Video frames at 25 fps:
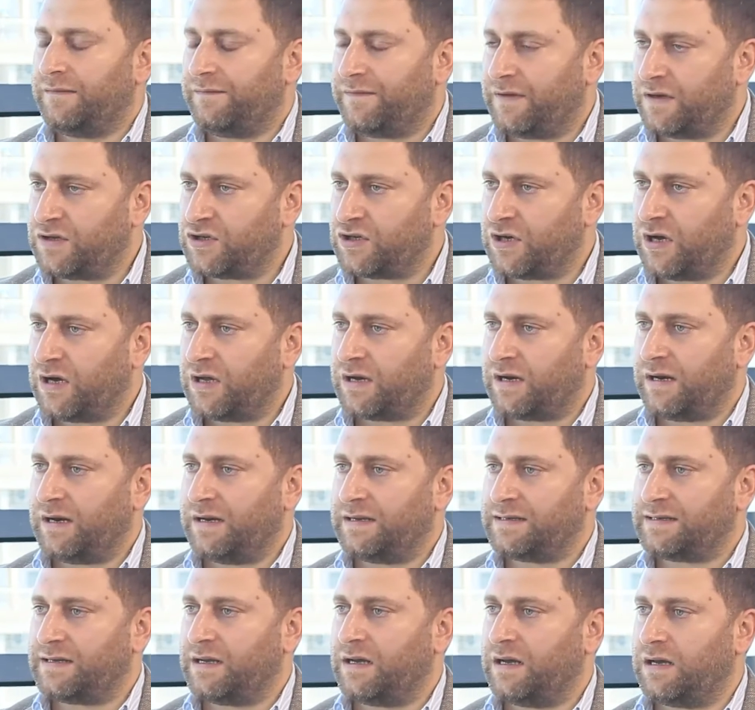انفجار
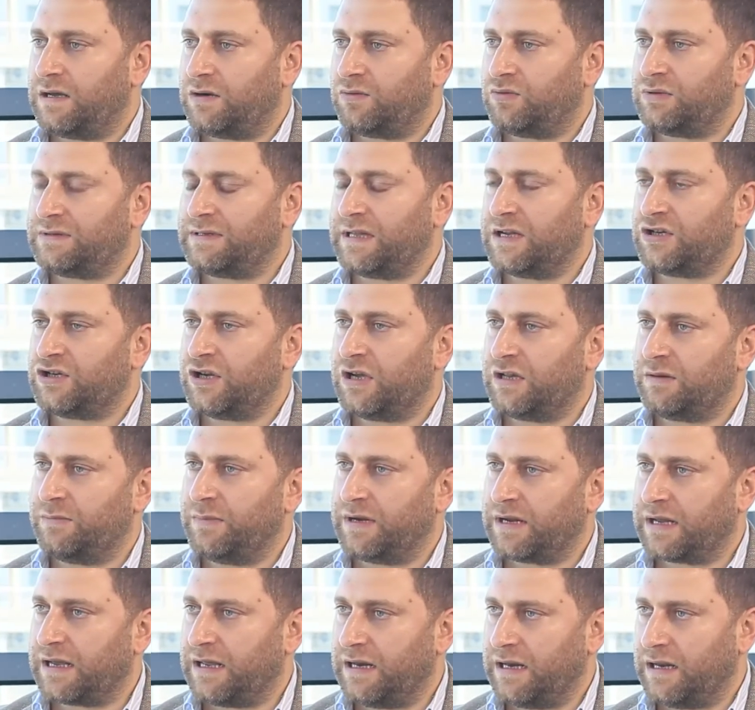اللي صار واستشهد
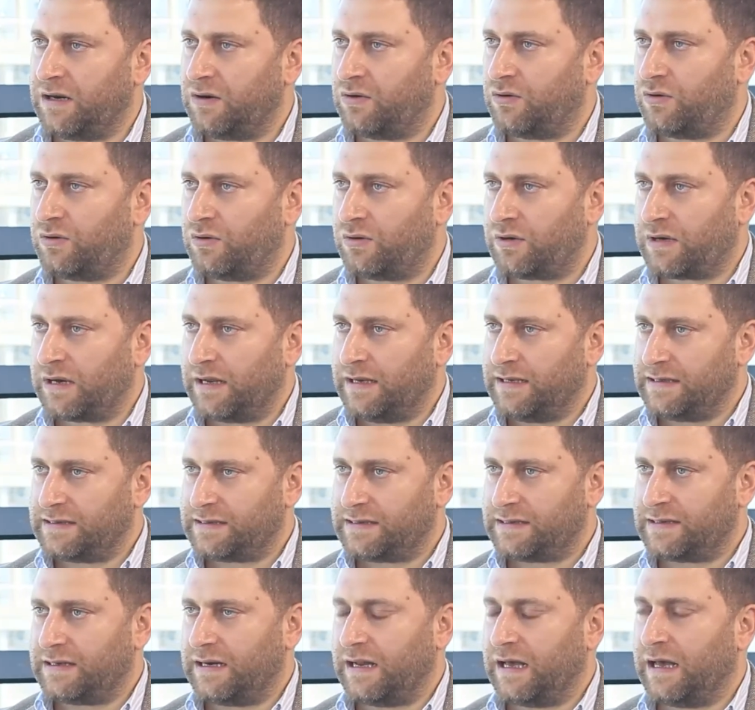من خلاله
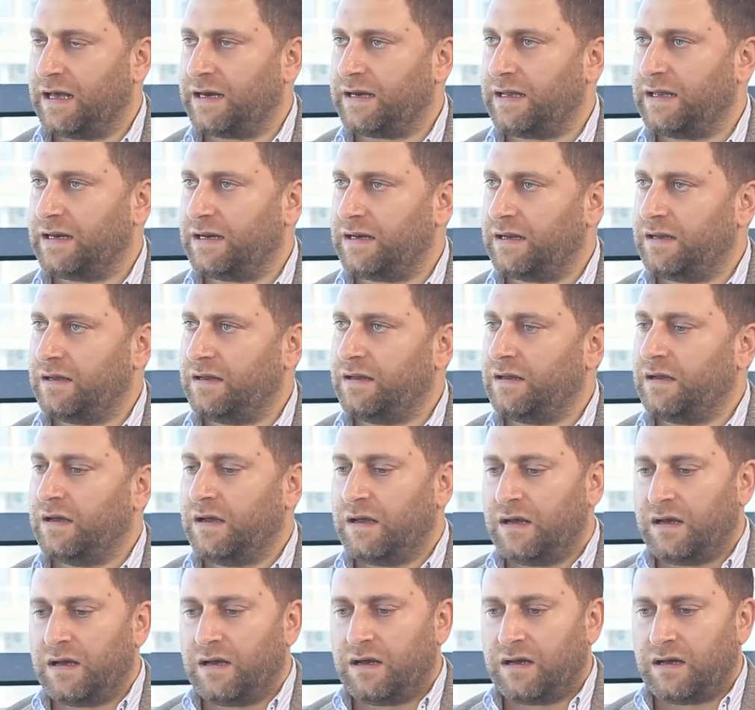الرئيس الحريري
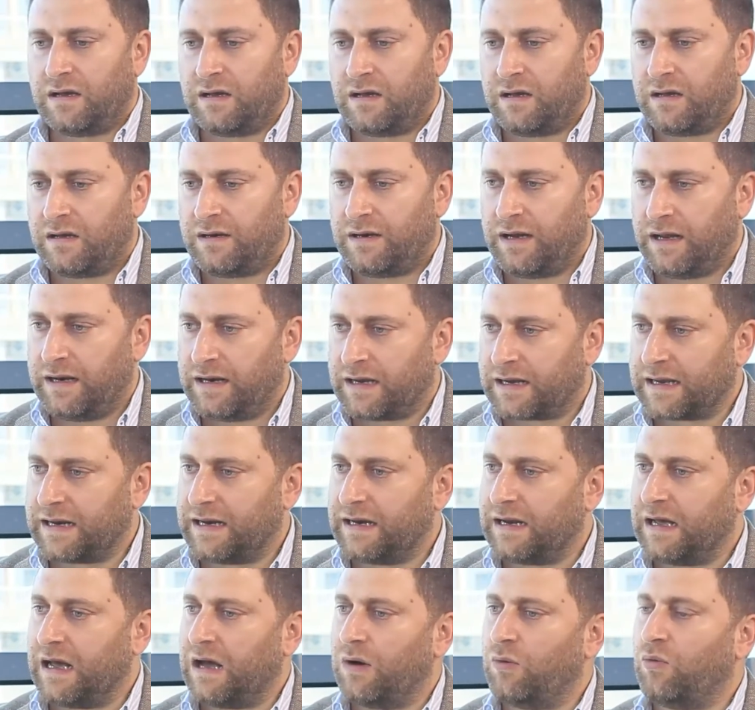نحن
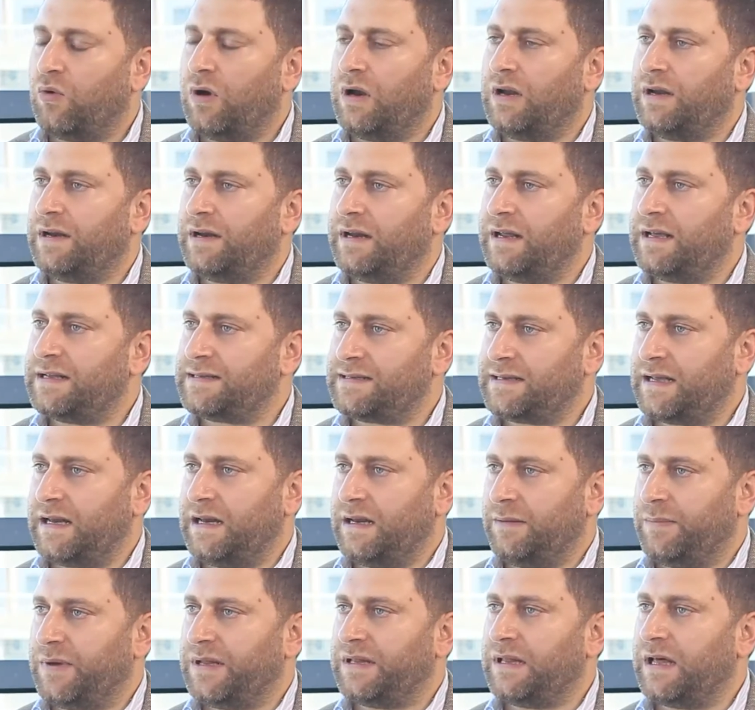كنا اول الناس
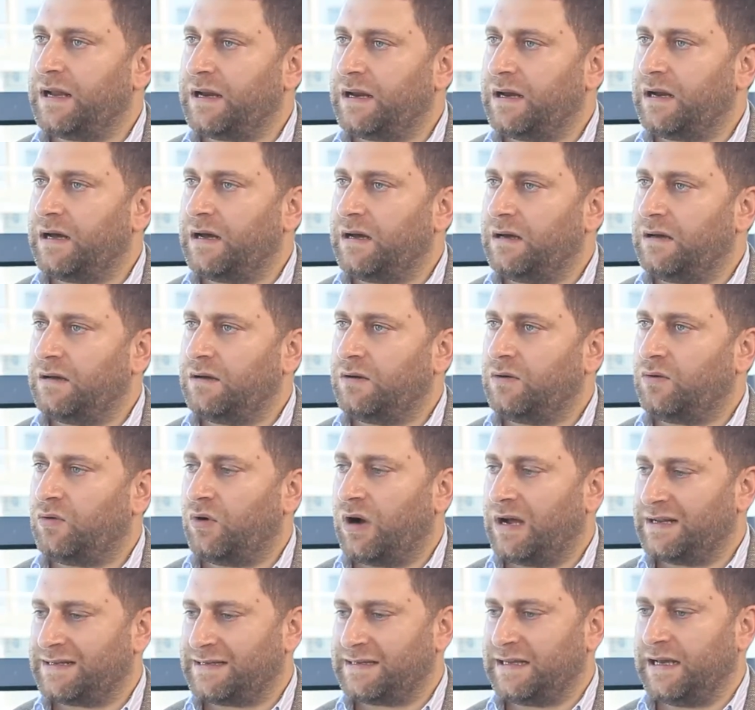يلي بادرنا
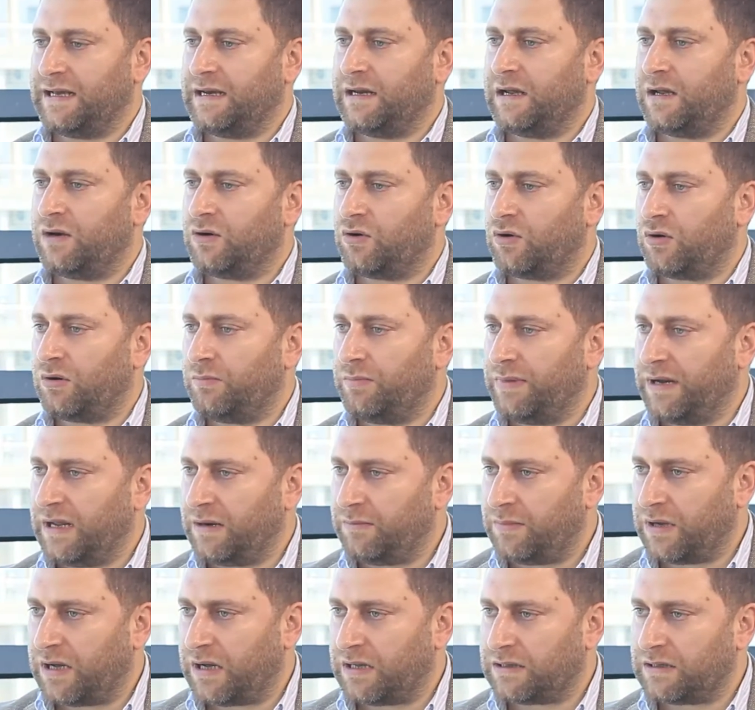وحسينا انه
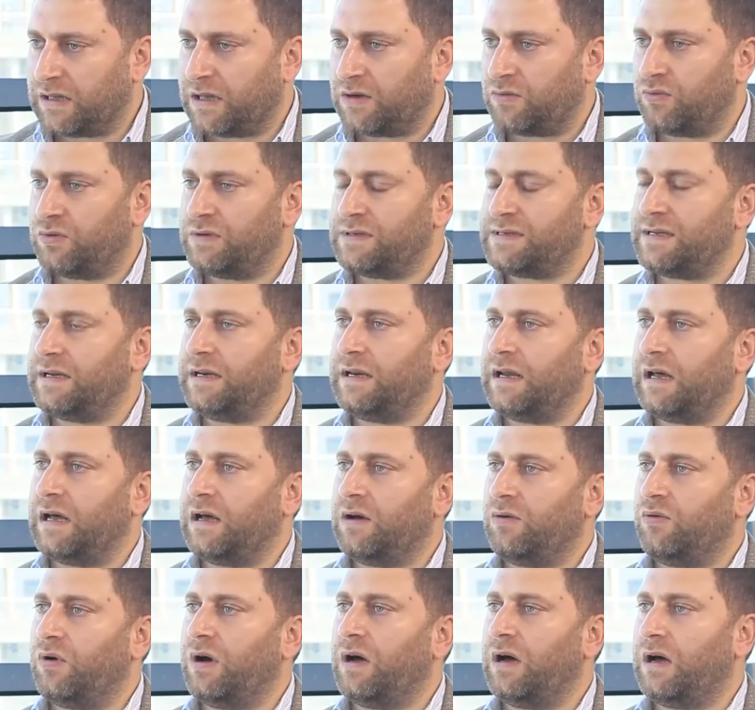لبنان بخطر
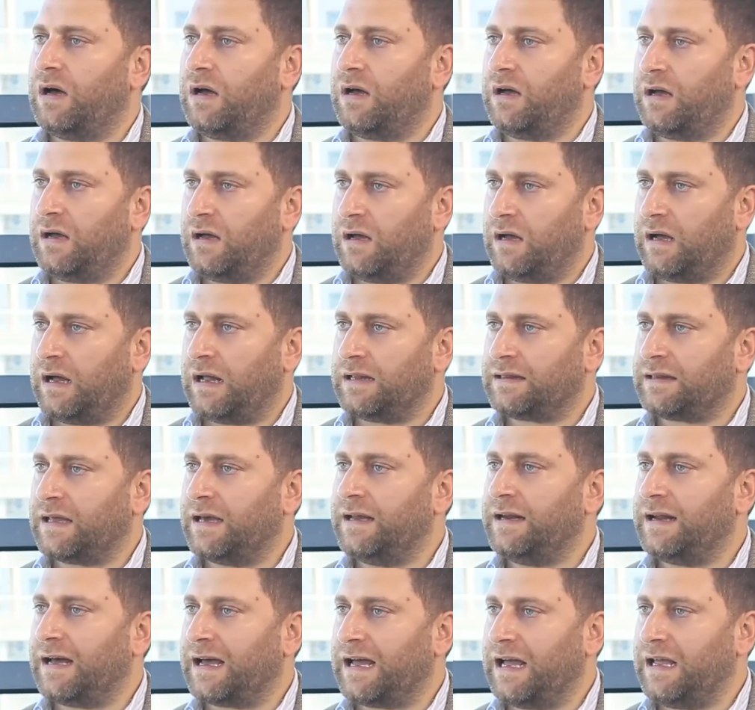ونزلنا
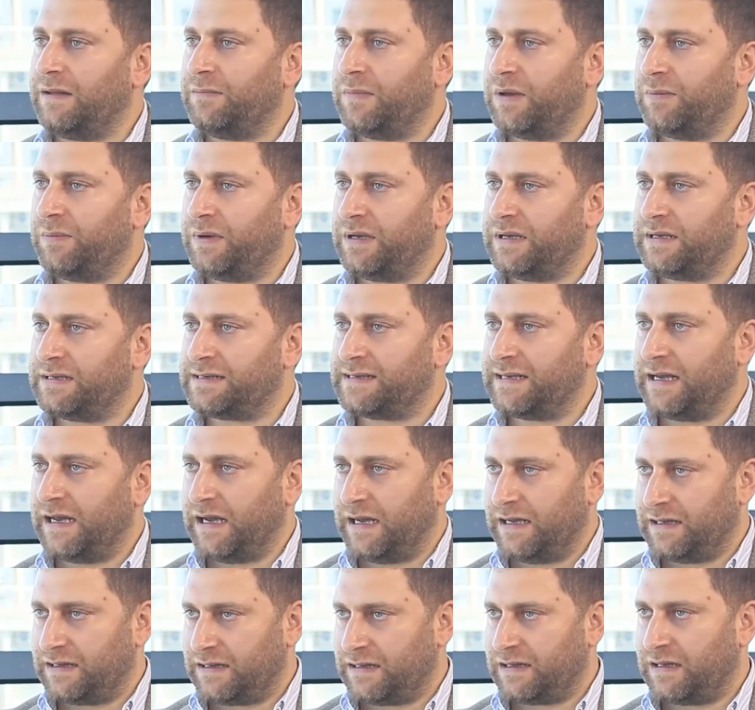وحطينا خيمه
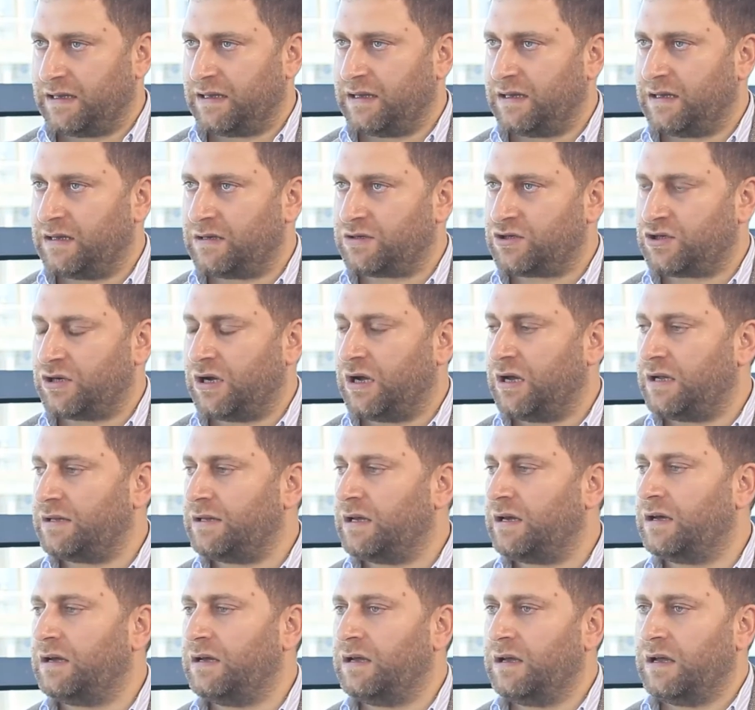بساحه آه،
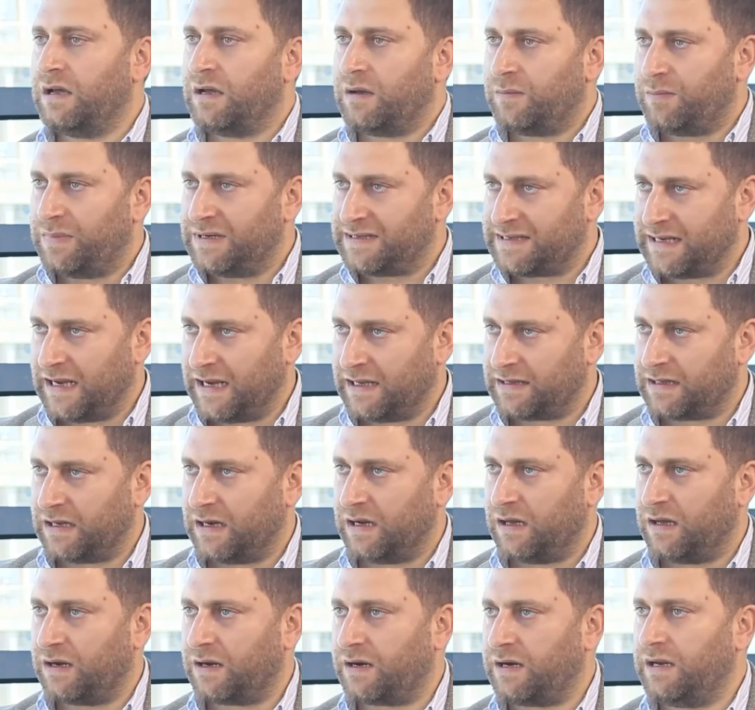الشهداء بساحه
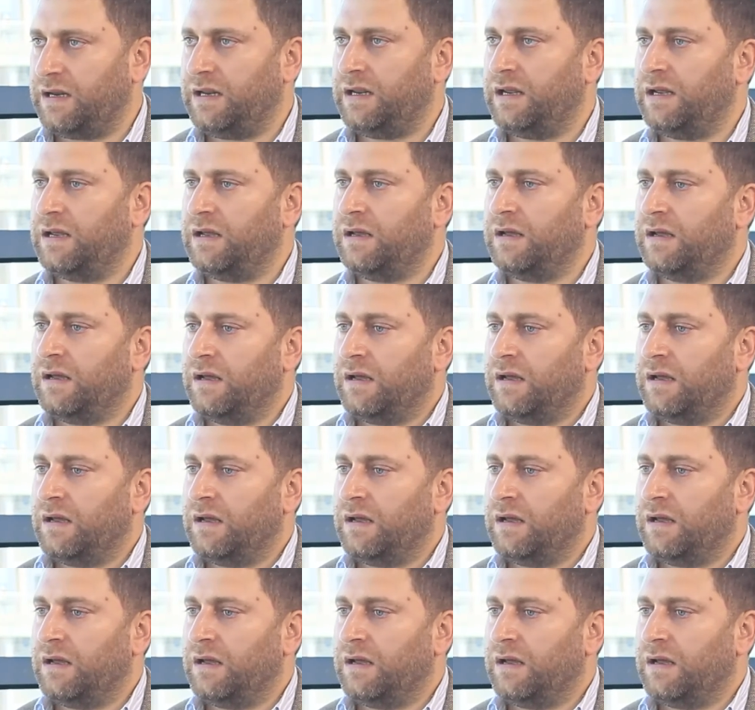الحريه